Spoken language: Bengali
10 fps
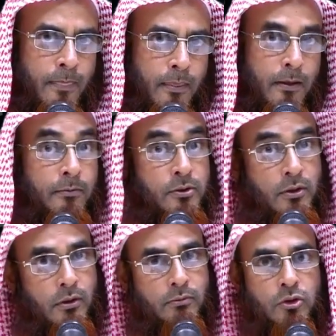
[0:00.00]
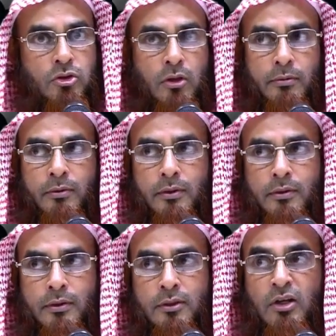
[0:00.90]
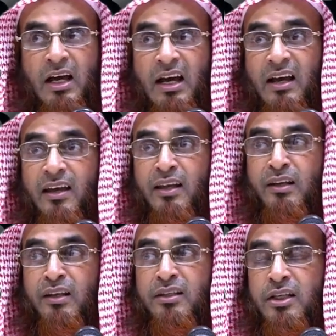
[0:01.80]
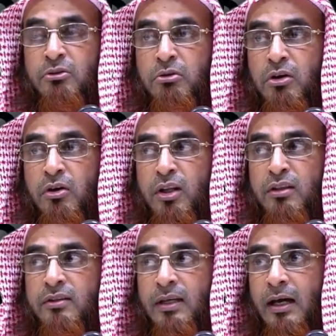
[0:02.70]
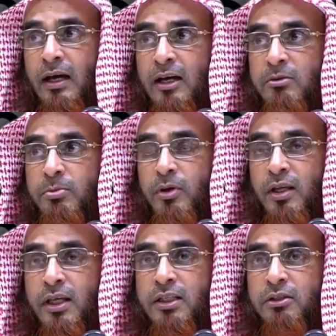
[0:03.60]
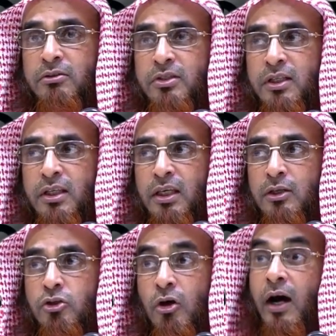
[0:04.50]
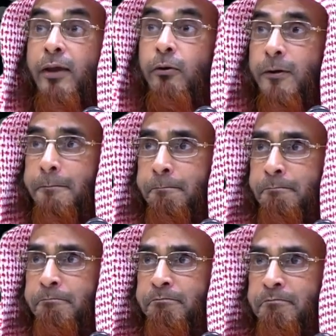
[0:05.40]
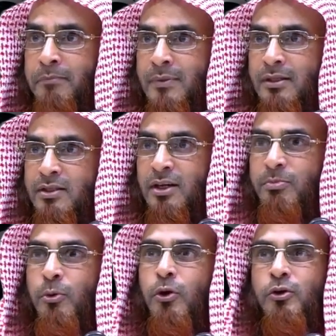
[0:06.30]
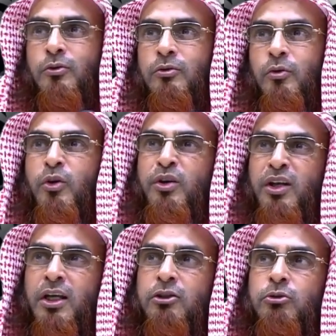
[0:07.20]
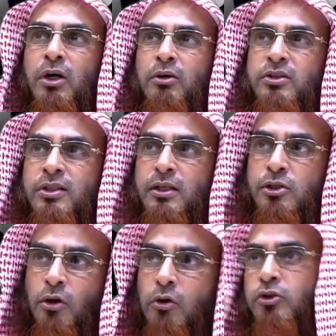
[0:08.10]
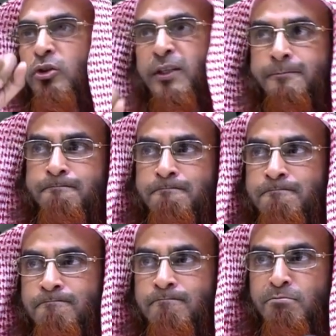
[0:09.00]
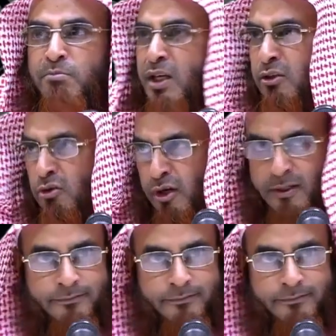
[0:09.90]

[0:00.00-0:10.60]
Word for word: এই বিষয়গুলো বুঝতে হবে এই আগে নিজে দোয়া করেন তারপরে এটি হচ্ছে কি সহায়ক সাপোর্ট অন্যের দোয়া হচ্ছে সহযোগী মেন নয়